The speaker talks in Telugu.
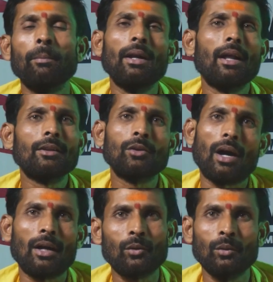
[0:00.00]
పిల్లలతో
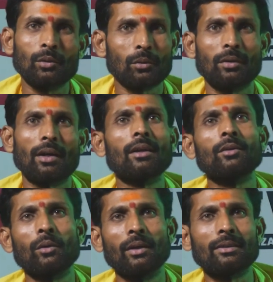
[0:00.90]
ఆడుకుంటూ ఉన్నాడు
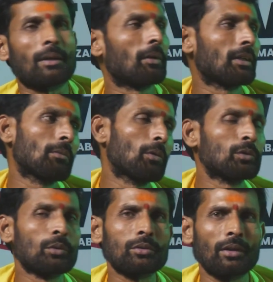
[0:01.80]
అనుకోండి సమాజంలో
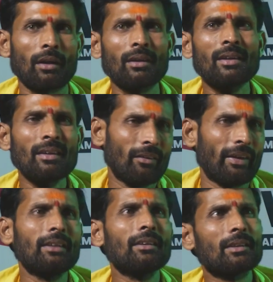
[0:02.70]
చూస్తున్నారు
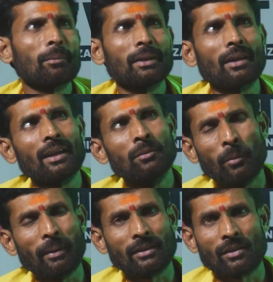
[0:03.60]
ఏంది ఇంత పెద్దగా అయింది
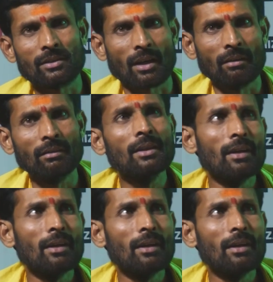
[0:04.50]
ముప్పై సంవత్సరాలు